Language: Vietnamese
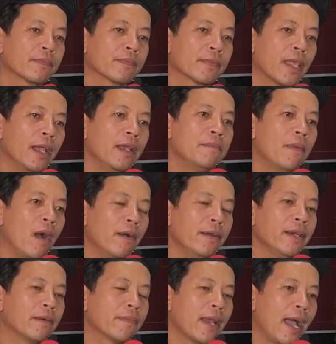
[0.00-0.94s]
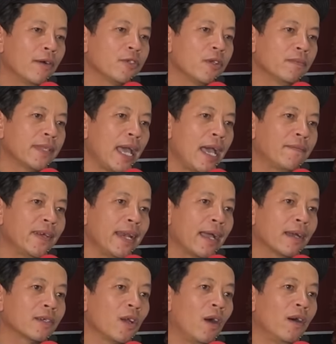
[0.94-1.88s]
thì mỗi đồng đạo chúng ta phải
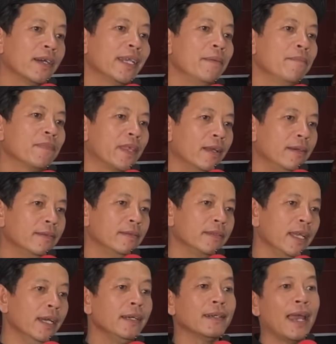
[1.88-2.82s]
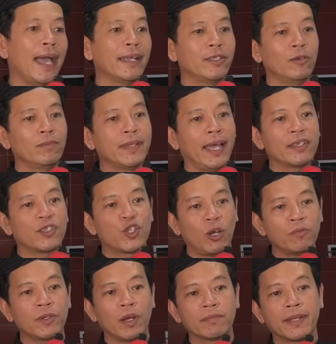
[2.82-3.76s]
đặt trọn niềm tin nhất là chúng ta
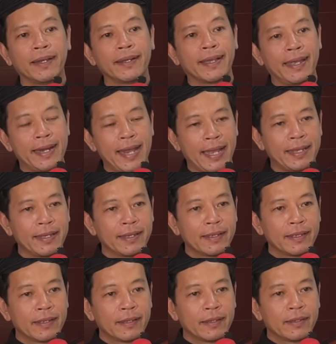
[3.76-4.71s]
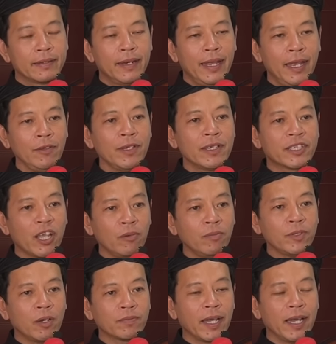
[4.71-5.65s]
sống trong thời kỳ này nếu như
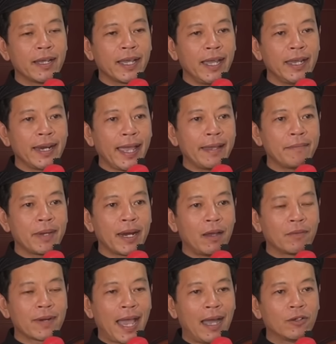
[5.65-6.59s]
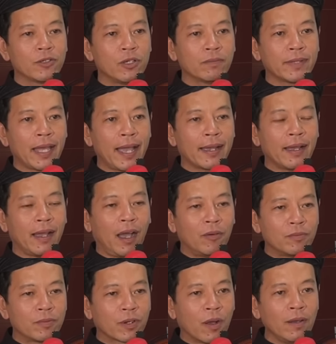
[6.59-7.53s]
sống trong thời kỳ này mà đồng đạo chúng ta
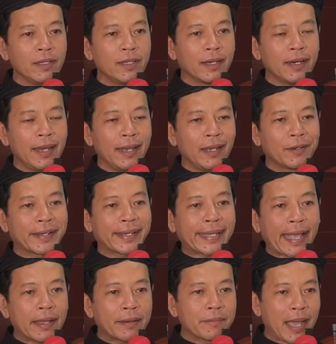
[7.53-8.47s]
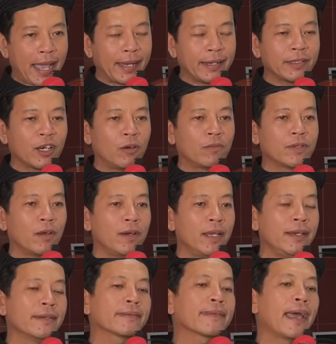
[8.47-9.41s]
không có những cái điều căn bản trong giáo
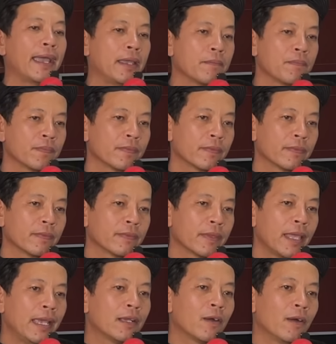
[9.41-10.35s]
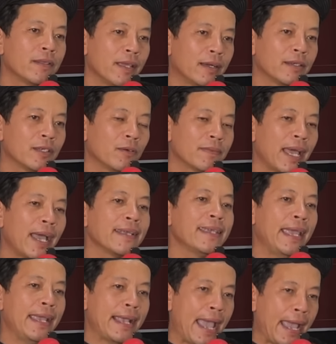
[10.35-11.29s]
lý đức thầy thì coi chừng chúng ta
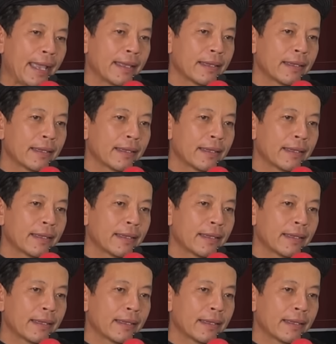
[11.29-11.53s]
dễ gạt